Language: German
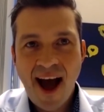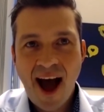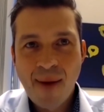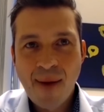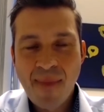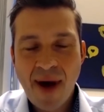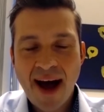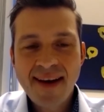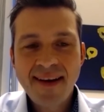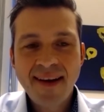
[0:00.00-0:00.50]

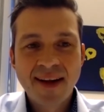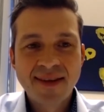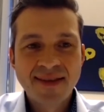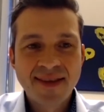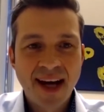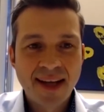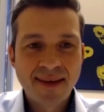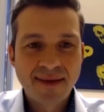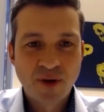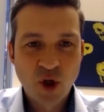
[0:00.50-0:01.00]
am anderen
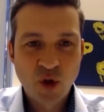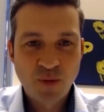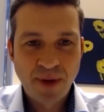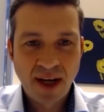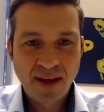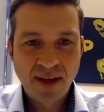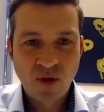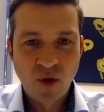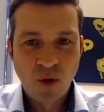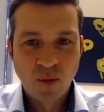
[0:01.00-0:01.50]
Seite des
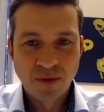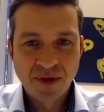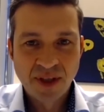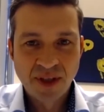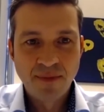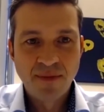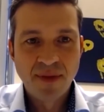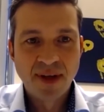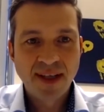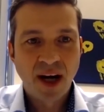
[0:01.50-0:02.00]
Spektrums,
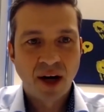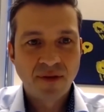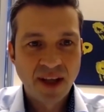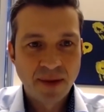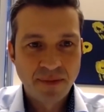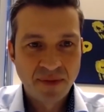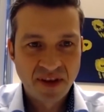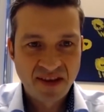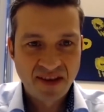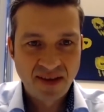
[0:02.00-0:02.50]
nämlich auf
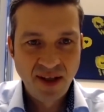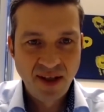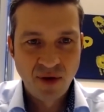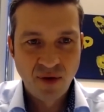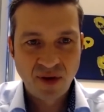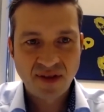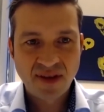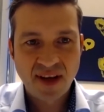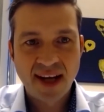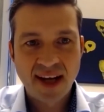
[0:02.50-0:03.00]
der
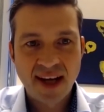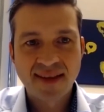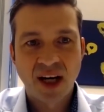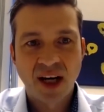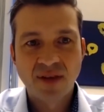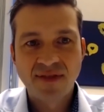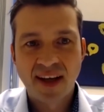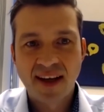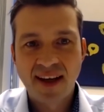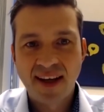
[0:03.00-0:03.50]
Beziehungsseite,
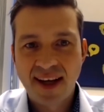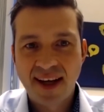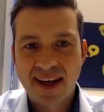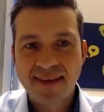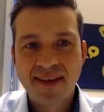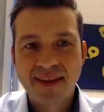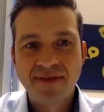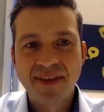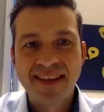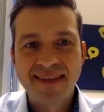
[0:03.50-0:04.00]
auf der
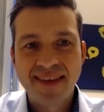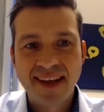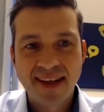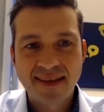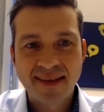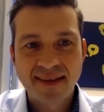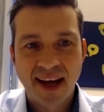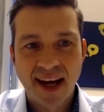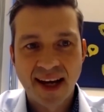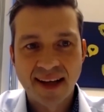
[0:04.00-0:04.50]

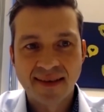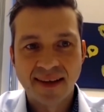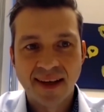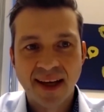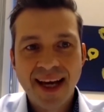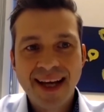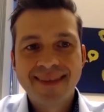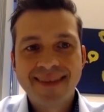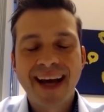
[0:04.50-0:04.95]
Kreativitätsseite,